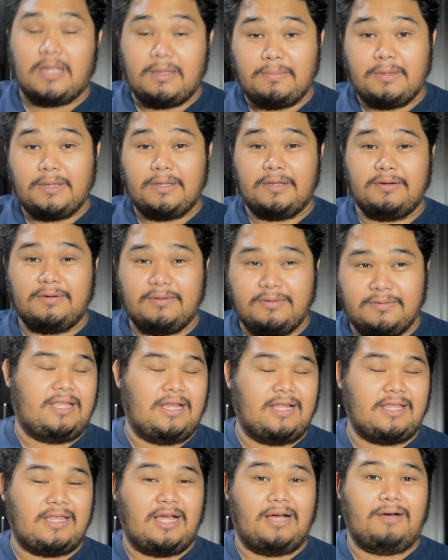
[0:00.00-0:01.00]
namin yung
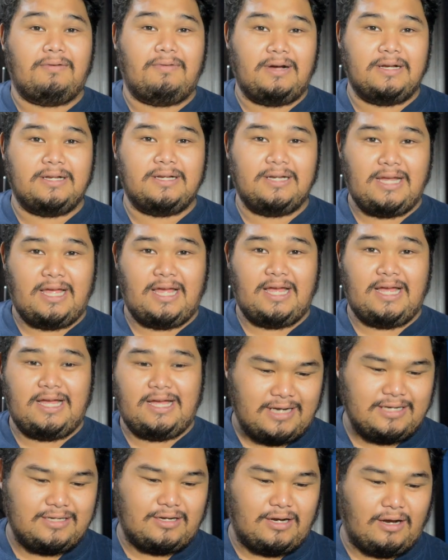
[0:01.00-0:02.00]
tinatawag
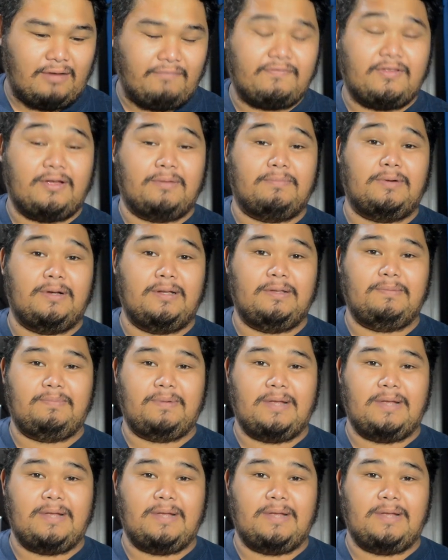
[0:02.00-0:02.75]
na uncomfortable